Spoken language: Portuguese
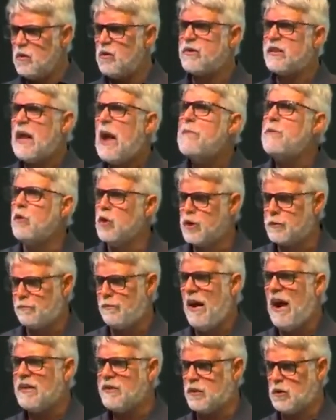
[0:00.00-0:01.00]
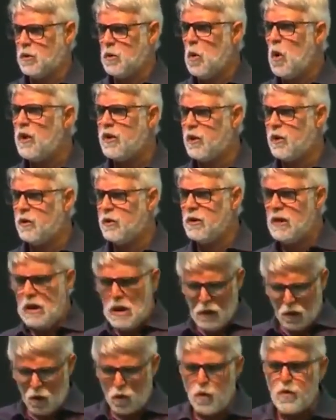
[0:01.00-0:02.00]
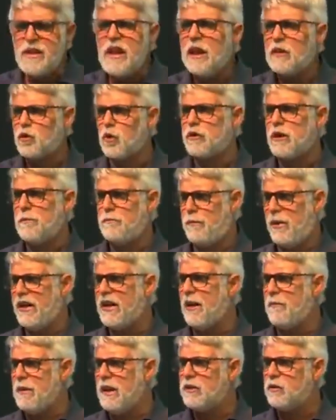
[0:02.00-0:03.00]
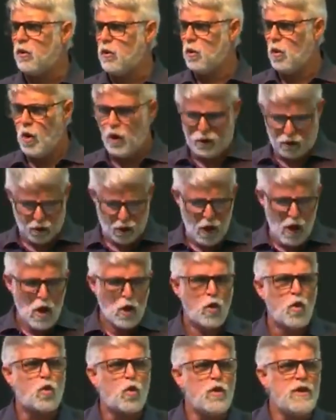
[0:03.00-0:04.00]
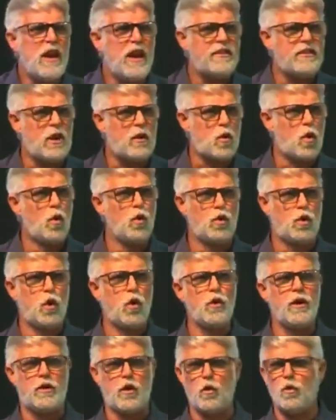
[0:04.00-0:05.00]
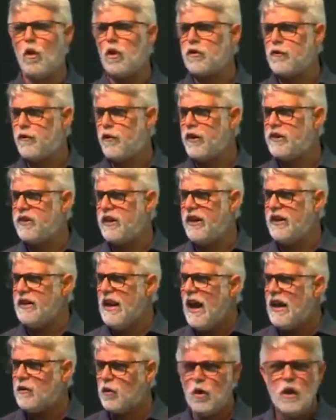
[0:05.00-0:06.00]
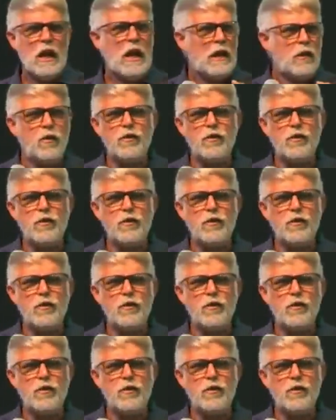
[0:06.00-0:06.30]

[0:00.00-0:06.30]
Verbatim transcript: não sabe o espaço do outro, não conhece o temperamento do outro, não conhece a cultura que o outro foi treinado,